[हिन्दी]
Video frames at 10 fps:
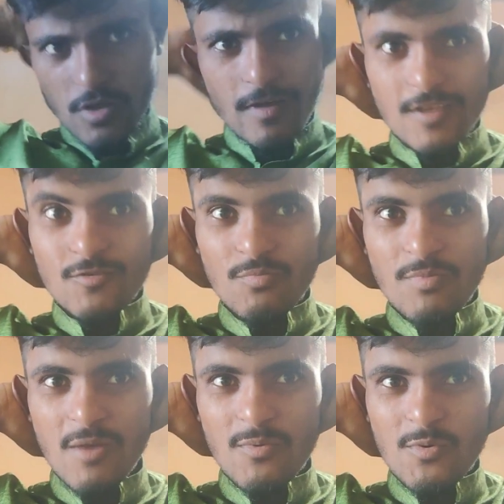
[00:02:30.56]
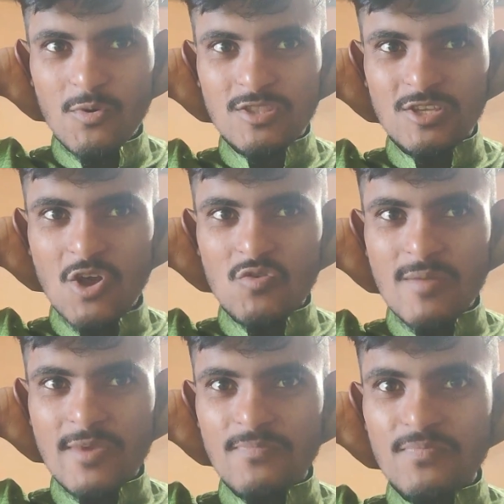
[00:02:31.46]
होने वाली वो भी आप लोगों को
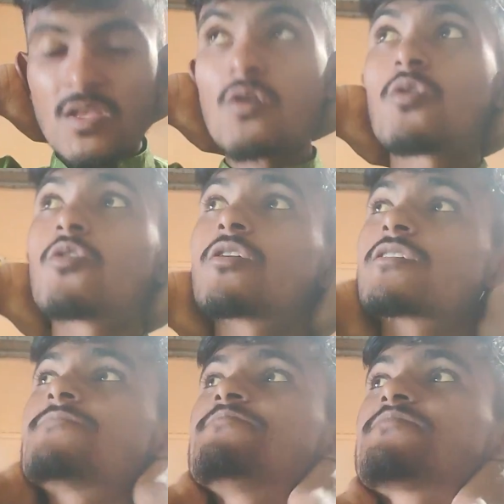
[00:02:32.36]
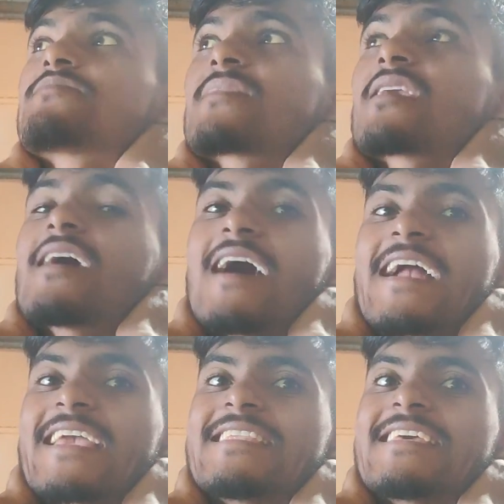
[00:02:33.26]
दिखाऊंगा मैं और
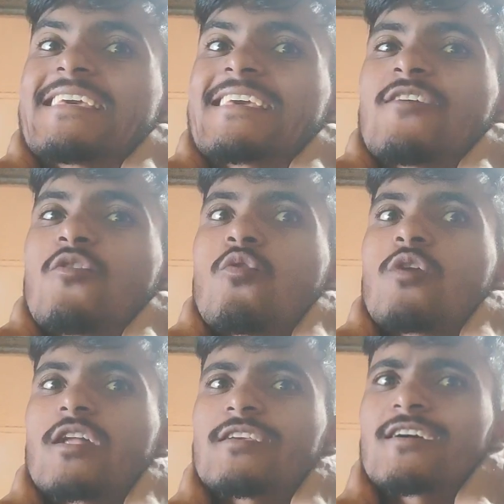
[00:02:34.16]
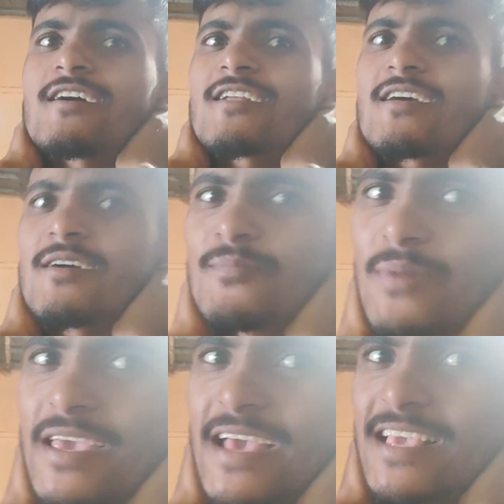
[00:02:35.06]
आगे देखेंगे और यार यार
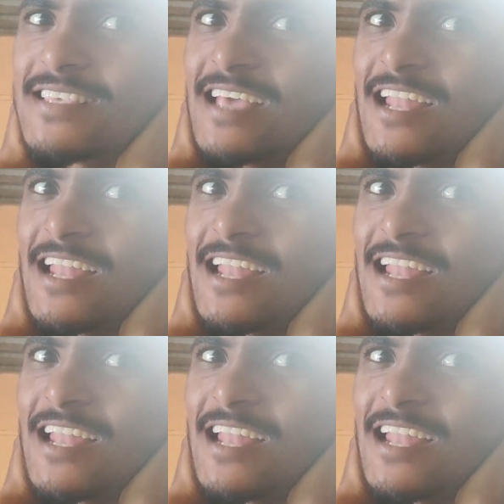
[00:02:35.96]
भैया की